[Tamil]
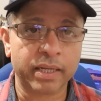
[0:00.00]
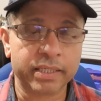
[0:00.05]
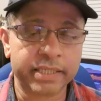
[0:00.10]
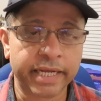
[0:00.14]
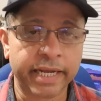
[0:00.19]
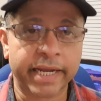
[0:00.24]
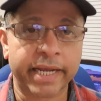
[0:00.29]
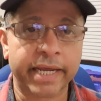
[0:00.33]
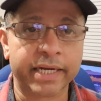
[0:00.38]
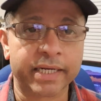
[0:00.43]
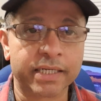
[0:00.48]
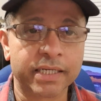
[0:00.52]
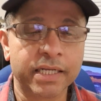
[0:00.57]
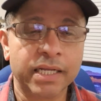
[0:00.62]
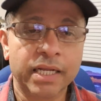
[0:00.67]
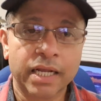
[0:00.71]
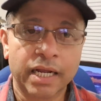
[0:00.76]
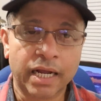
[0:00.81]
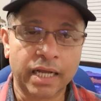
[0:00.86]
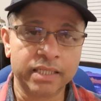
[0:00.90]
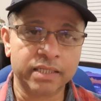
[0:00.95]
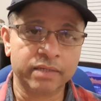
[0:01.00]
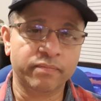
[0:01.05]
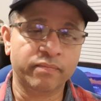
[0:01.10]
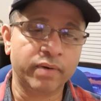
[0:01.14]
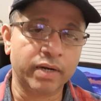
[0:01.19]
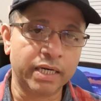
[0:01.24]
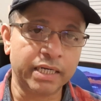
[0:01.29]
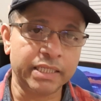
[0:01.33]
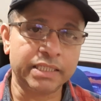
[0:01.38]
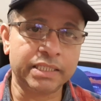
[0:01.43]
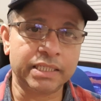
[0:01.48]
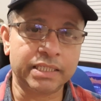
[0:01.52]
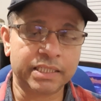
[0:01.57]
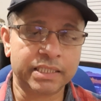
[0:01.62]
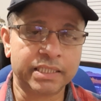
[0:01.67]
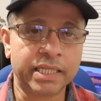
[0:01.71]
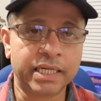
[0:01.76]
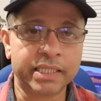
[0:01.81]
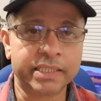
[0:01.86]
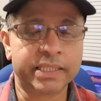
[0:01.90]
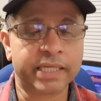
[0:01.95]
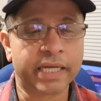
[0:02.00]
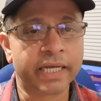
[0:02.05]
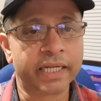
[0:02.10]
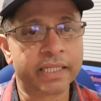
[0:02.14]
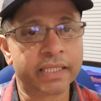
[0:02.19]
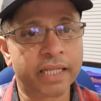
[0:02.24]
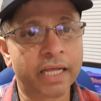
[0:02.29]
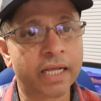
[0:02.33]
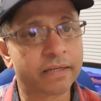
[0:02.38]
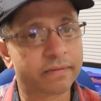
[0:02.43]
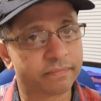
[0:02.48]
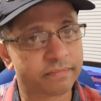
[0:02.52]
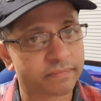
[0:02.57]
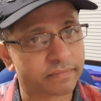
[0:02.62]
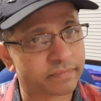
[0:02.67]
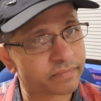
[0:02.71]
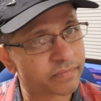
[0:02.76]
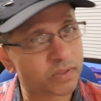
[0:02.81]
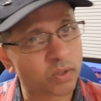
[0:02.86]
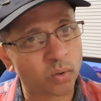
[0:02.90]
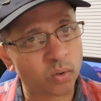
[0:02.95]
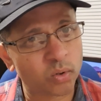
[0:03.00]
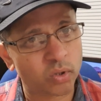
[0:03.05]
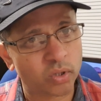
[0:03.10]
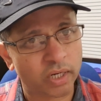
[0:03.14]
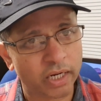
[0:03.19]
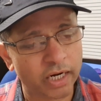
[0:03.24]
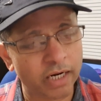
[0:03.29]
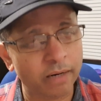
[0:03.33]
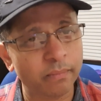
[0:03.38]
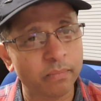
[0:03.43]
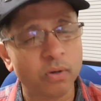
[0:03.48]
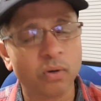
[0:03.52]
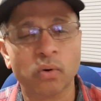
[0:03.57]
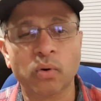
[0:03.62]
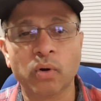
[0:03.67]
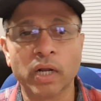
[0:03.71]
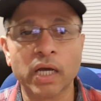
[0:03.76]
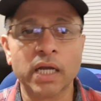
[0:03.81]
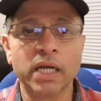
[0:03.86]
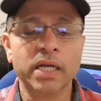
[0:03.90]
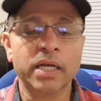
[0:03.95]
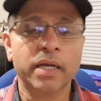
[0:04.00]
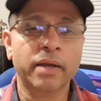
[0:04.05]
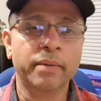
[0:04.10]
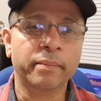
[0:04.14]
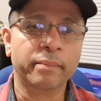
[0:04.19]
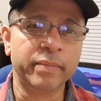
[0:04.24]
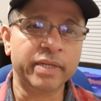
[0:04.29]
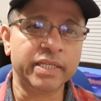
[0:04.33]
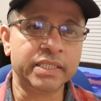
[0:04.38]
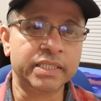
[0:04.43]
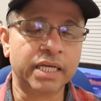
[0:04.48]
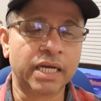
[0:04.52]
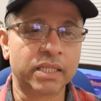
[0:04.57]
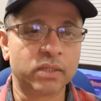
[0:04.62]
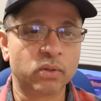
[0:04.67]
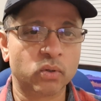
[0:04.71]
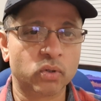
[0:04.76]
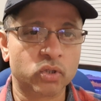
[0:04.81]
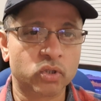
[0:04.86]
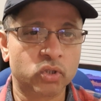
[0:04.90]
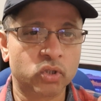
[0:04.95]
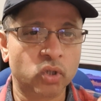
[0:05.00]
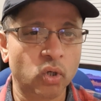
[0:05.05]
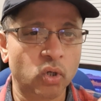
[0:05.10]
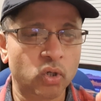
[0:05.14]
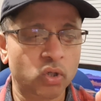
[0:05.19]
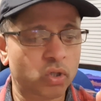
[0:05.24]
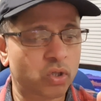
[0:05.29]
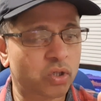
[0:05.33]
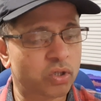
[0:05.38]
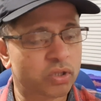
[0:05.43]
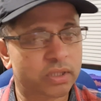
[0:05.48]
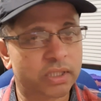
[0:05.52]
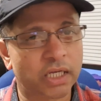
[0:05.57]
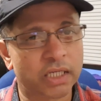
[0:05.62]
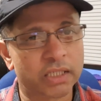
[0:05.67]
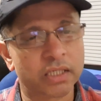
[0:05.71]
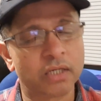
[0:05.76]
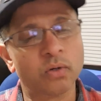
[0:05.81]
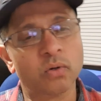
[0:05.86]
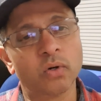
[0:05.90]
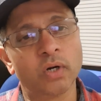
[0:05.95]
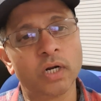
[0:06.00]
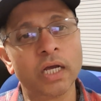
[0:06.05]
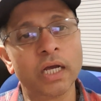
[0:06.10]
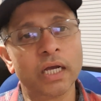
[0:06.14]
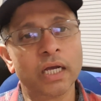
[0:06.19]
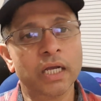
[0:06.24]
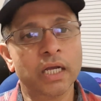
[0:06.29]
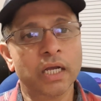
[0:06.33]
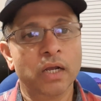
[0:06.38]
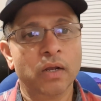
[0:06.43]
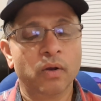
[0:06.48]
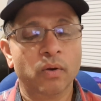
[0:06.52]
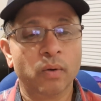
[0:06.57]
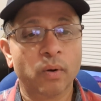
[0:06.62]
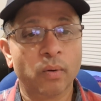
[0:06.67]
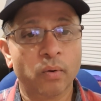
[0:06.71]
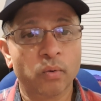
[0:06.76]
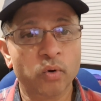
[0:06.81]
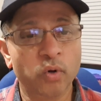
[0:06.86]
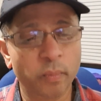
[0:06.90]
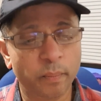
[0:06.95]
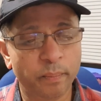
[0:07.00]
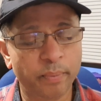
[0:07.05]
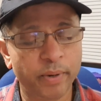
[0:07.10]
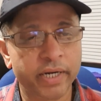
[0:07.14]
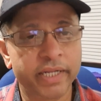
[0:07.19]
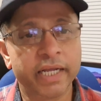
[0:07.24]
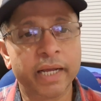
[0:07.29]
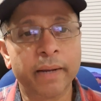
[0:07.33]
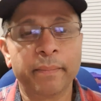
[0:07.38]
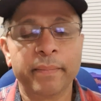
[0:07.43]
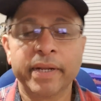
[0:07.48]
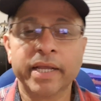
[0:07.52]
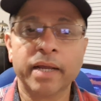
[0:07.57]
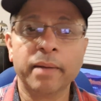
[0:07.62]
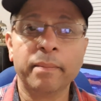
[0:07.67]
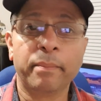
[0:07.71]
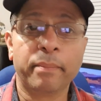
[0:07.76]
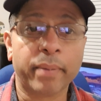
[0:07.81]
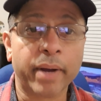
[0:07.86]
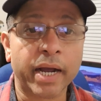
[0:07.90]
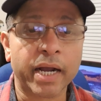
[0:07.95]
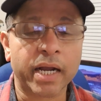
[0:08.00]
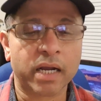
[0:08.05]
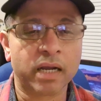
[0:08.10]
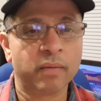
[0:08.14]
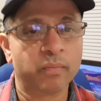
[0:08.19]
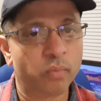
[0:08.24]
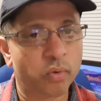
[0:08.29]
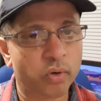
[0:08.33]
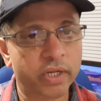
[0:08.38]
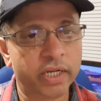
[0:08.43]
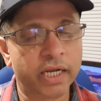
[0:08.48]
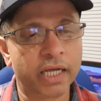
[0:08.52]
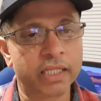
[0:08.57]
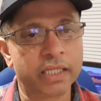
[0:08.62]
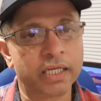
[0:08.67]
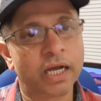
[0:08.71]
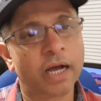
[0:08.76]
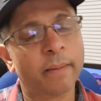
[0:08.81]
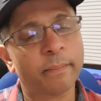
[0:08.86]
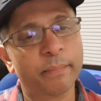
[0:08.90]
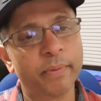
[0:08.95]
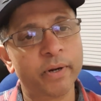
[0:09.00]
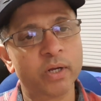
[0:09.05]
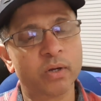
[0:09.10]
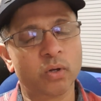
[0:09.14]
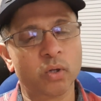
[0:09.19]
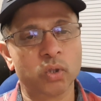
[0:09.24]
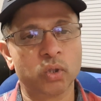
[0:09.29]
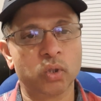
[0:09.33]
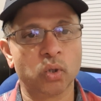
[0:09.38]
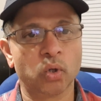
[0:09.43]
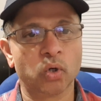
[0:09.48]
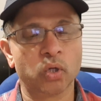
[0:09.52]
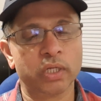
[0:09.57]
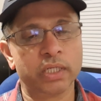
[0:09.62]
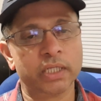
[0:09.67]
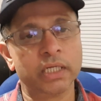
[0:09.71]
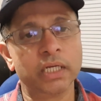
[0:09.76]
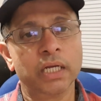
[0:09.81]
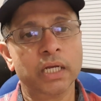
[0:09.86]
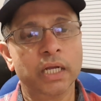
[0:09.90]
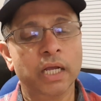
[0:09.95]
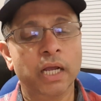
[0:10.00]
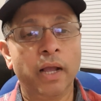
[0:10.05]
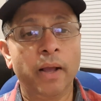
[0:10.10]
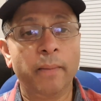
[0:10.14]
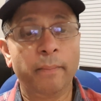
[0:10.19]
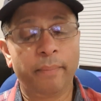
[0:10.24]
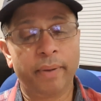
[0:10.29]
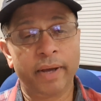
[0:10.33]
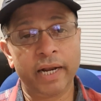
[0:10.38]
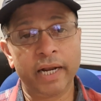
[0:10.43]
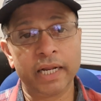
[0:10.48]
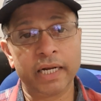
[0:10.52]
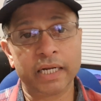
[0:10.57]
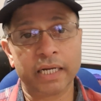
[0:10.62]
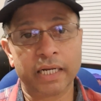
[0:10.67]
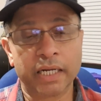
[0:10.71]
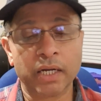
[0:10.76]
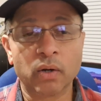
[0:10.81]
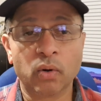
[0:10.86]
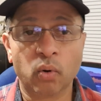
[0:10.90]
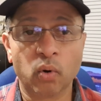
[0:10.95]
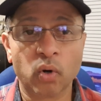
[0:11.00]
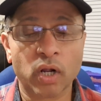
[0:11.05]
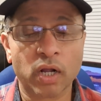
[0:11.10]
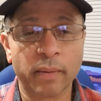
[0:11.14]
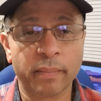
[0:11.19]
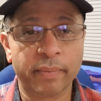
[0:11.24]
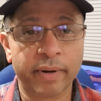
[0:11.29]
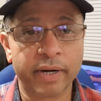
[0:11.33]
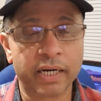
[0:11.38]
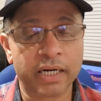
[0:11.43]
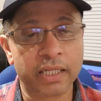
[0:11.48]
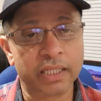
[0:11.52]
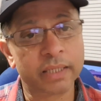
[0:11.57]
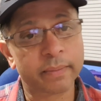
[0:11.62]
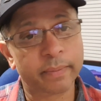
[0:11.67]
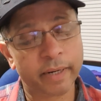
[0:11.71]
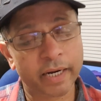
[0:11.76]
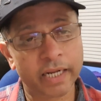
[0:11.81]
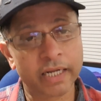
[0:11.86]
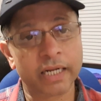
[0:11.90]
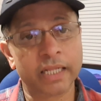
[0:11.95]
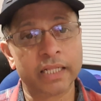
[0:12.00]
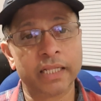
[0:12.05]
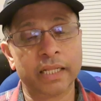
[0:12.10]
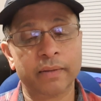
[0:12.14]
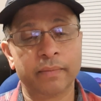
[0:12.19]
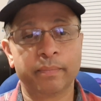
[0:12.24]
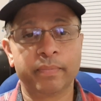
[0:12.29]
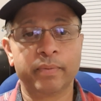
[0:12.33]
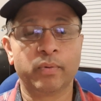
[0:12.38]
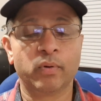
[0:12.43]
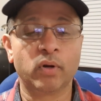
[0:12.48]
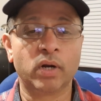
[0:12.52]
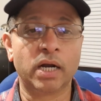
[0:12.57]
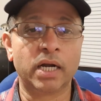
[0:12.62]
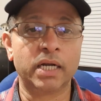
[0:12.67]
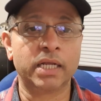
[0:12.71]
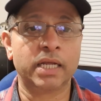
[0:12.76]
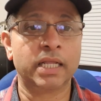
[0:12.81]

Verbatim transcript: ஜக்கெட் அது வெடித்து சிதறிச்சா இருந்தால் ஒரு எலும்பு கூட மிஞ்சாது ஒரு சொட்டு தசை கூட உருப்படியாக நீங்கள் பார்க்க முடியாது அப்படி ஒரு இது பலருக்கு கொடுக்கப்பட்டது பலர் அந்த போராளி